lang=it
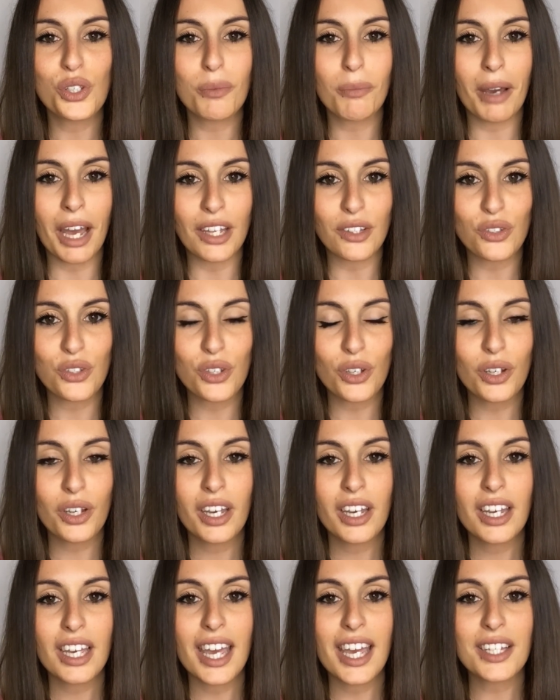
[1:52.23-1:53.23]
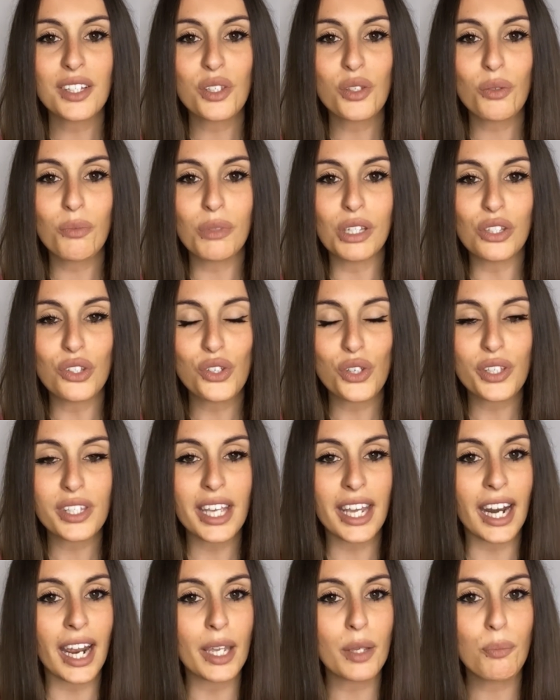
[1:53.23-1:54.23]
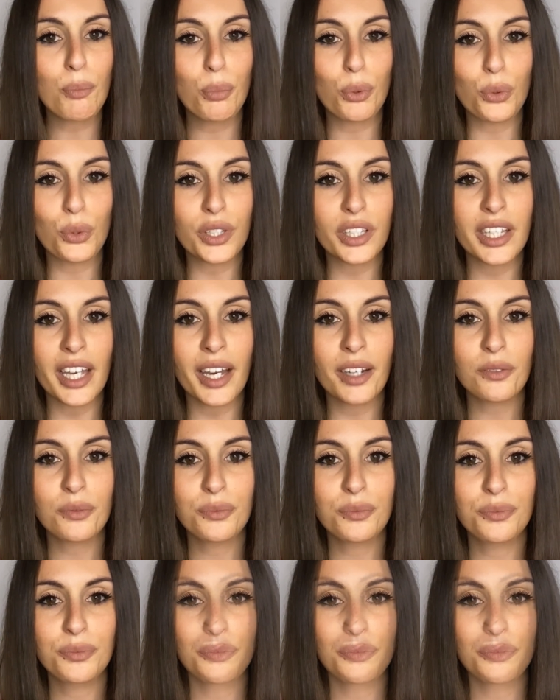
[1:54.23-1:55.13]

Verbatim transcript: maggio, Enzo Miccio sarà in Puglia.